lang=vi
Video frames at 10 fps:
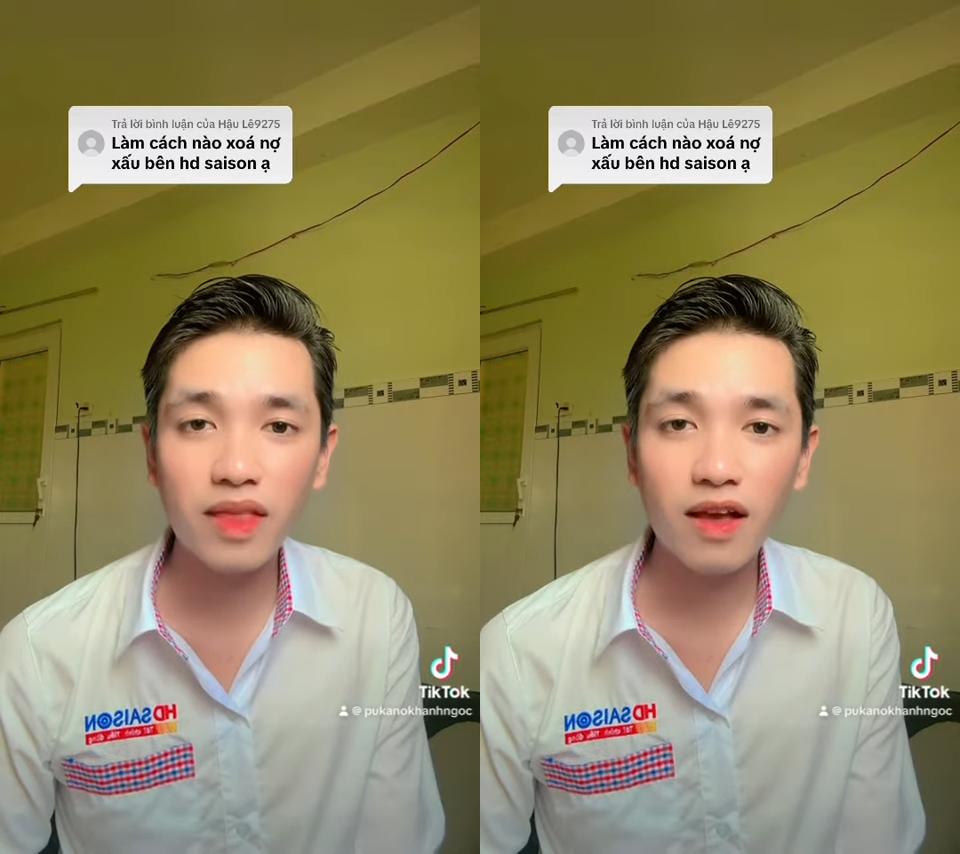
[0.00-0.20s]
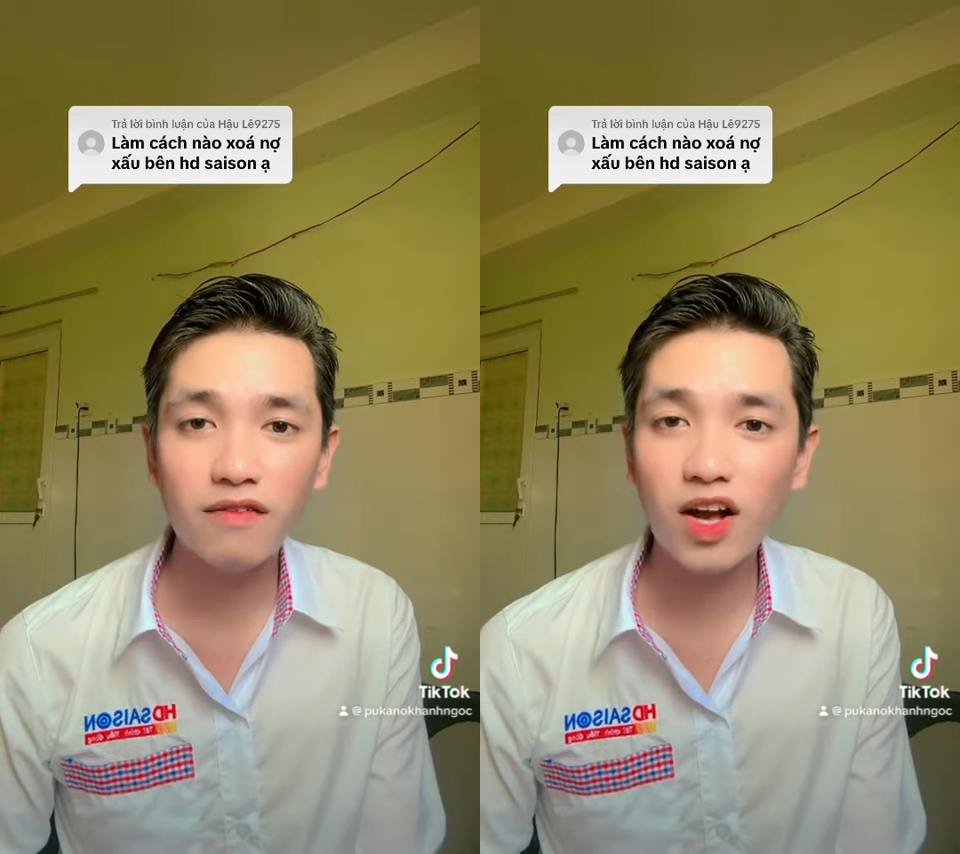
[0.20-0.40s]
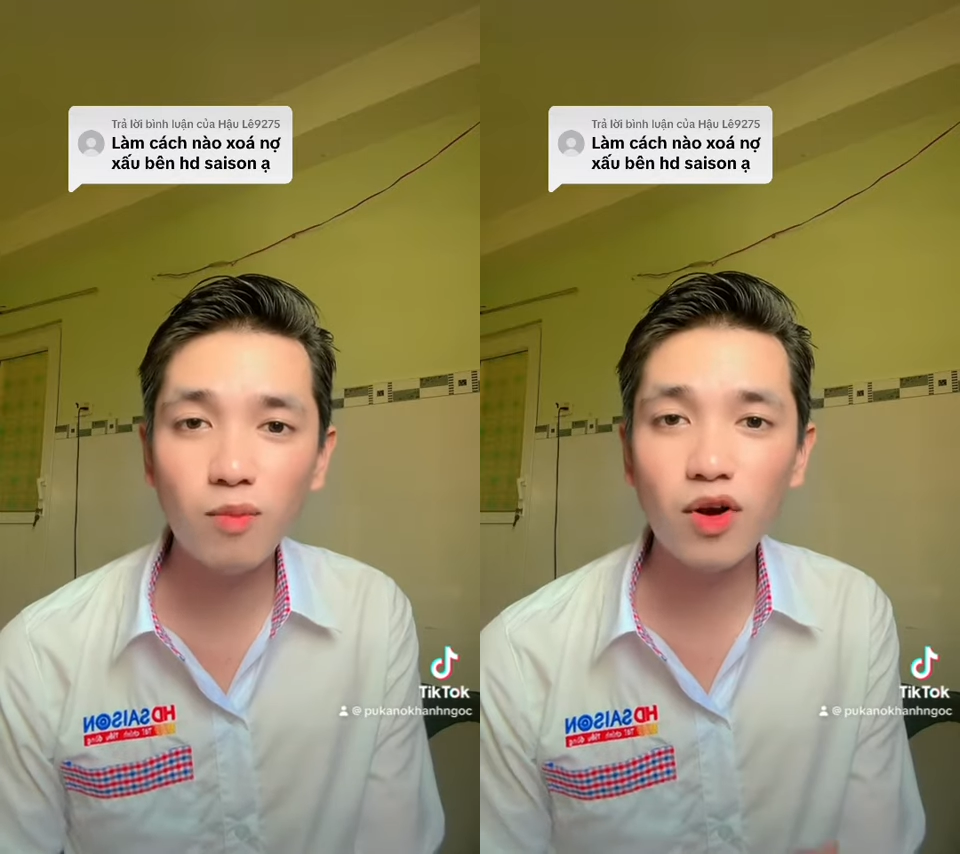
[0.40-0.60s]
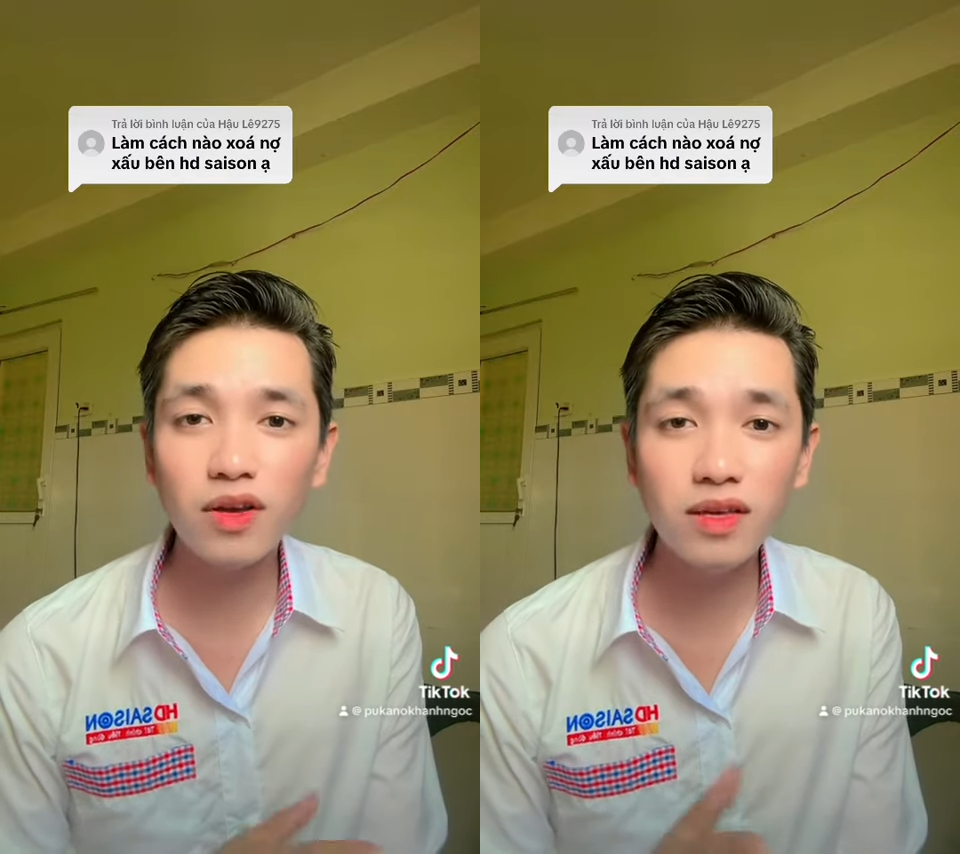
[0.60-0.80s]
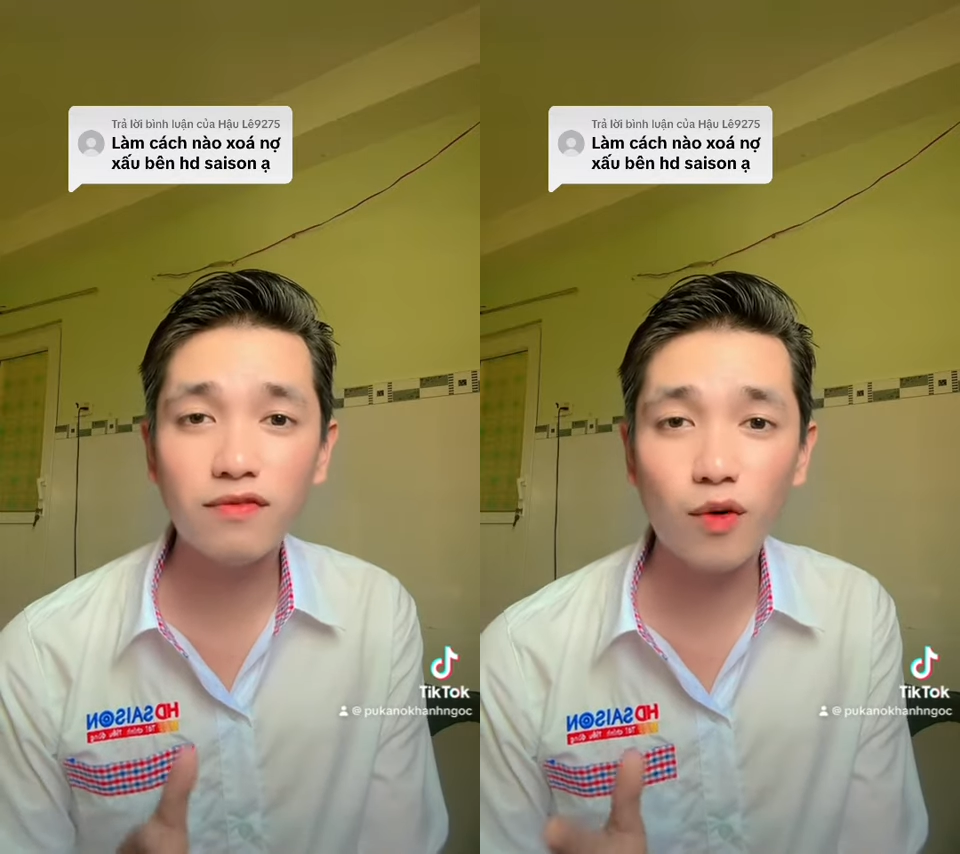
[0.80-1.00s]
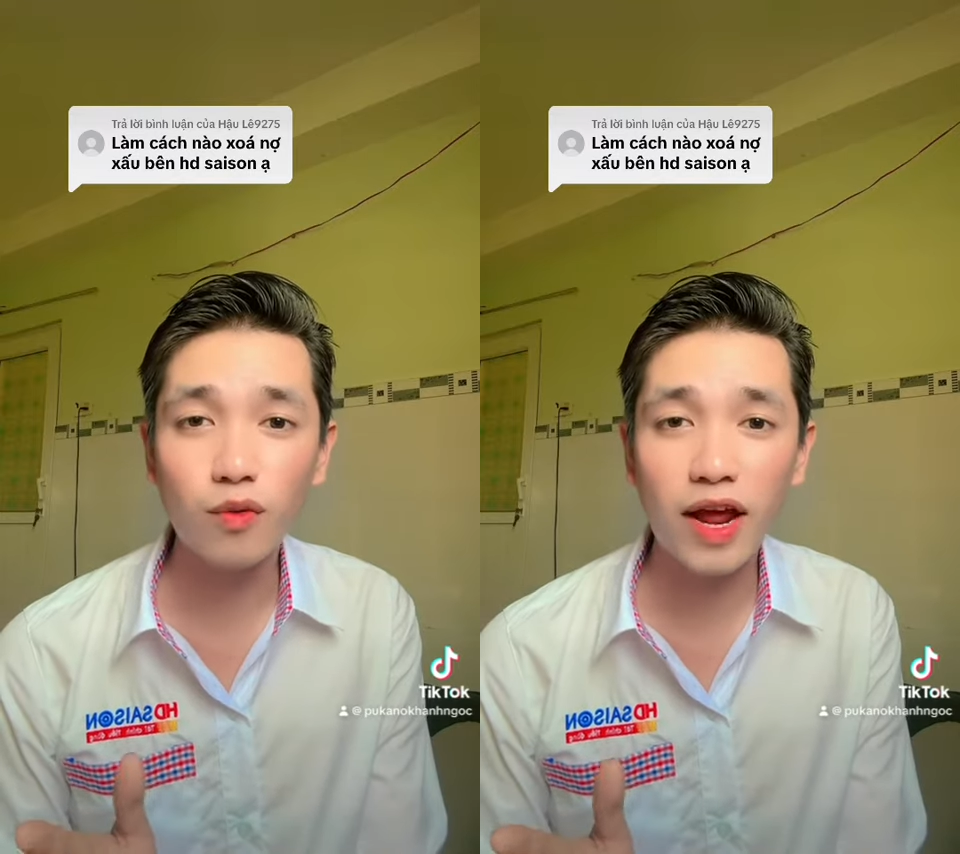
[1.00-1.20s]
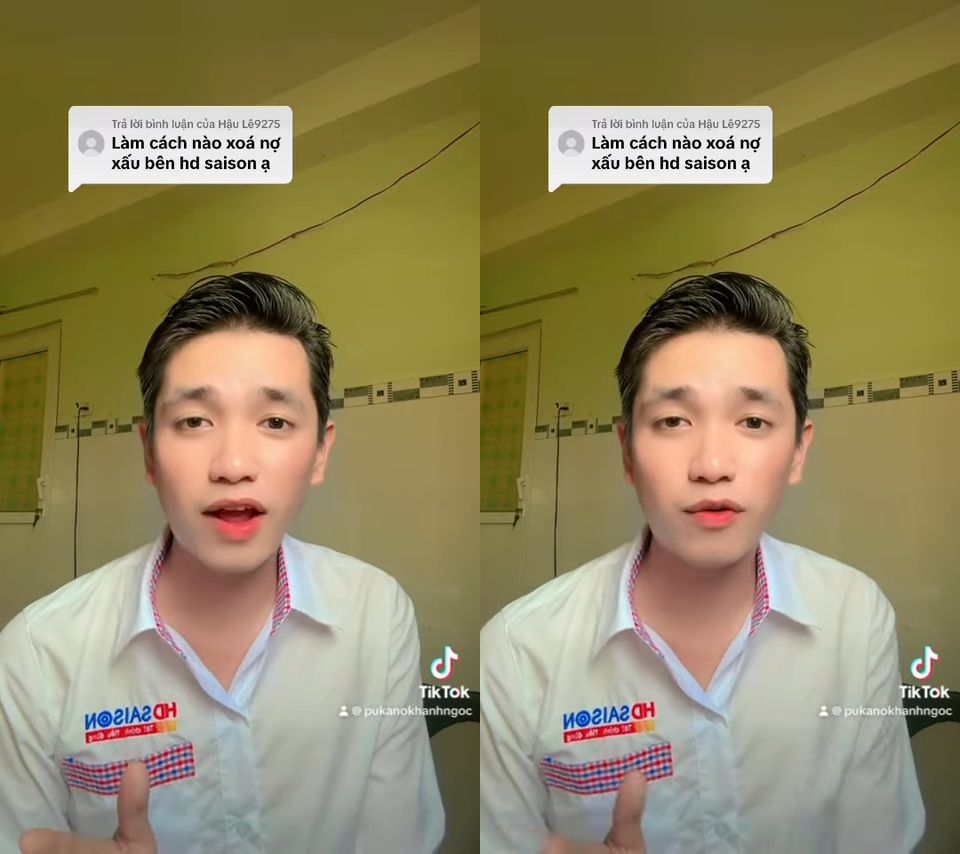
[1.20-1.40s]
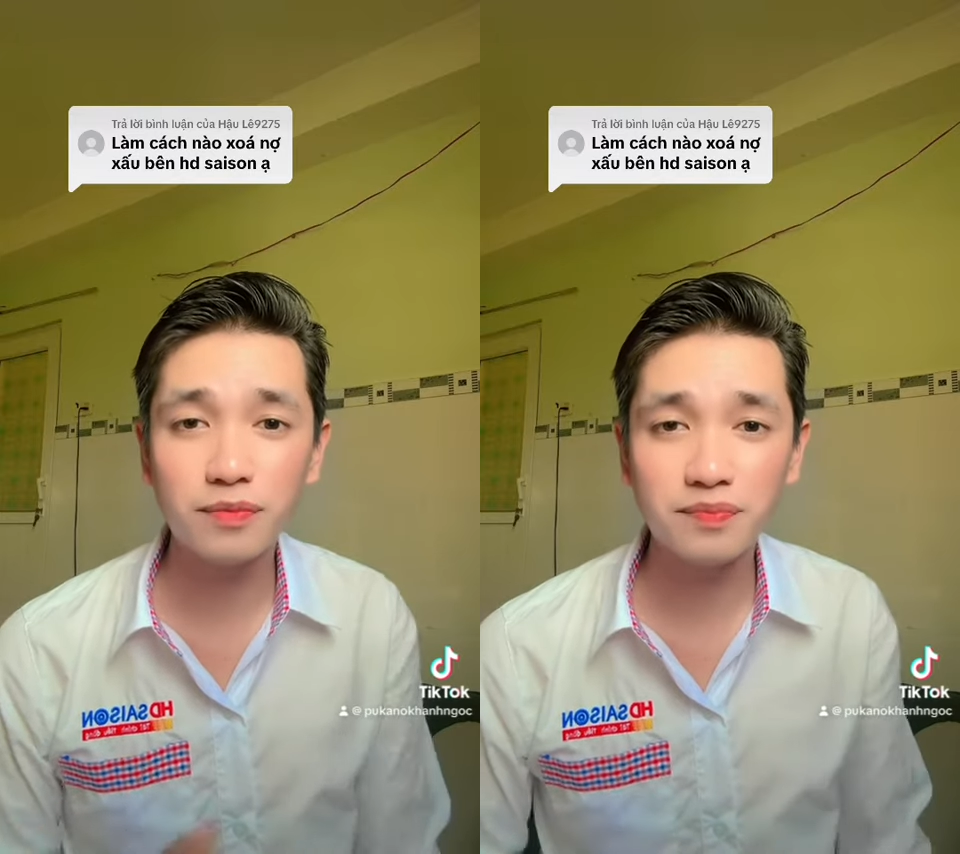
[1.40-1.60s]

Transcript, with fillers: và không có cái dịch vụ nào